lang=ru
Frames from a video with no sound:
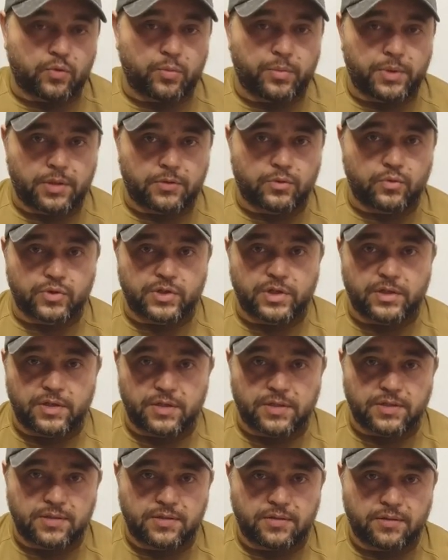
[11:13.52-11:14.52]
у меня тоже
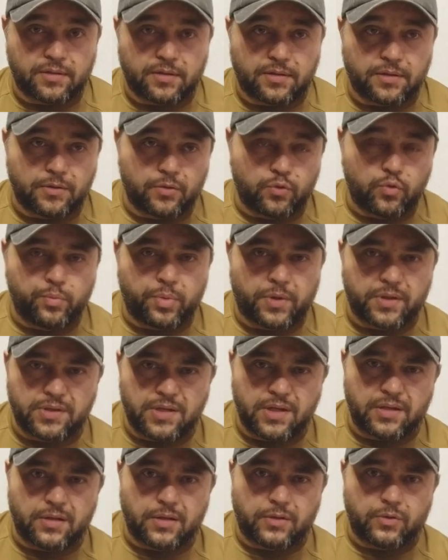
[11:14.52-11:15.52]
есть э, группа
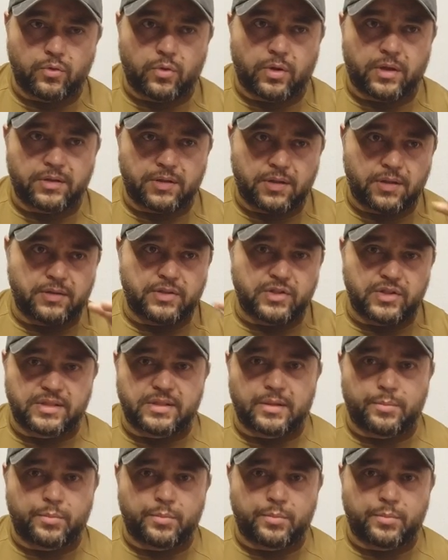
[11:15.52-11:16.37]
отдельная, но она чисто